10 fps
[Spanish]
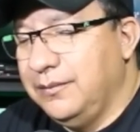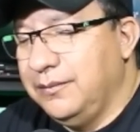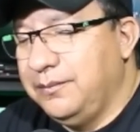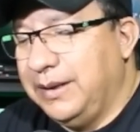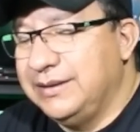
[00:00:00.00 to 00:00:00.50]

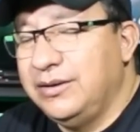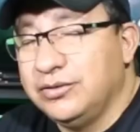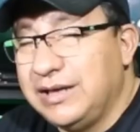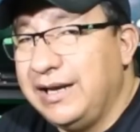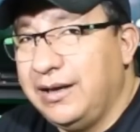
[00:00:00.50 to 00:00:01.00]
parece
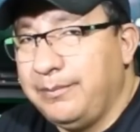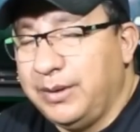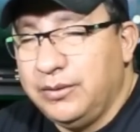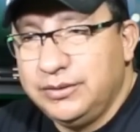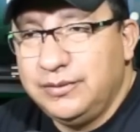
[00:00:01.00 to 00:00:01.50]
nostalgia,
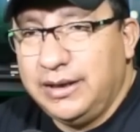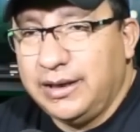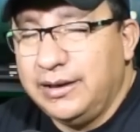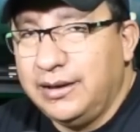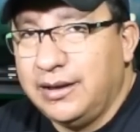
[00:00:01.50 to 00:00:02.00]
pero es una
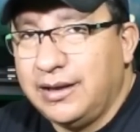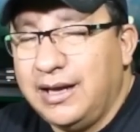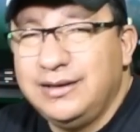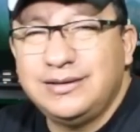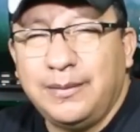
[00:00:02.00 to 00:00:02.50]
realidad.
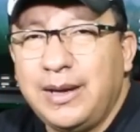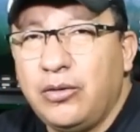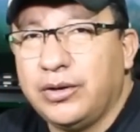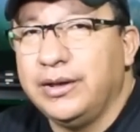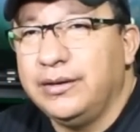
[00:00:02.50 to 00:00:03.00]
Antes había
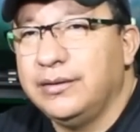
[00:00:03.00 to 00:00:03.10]
orden.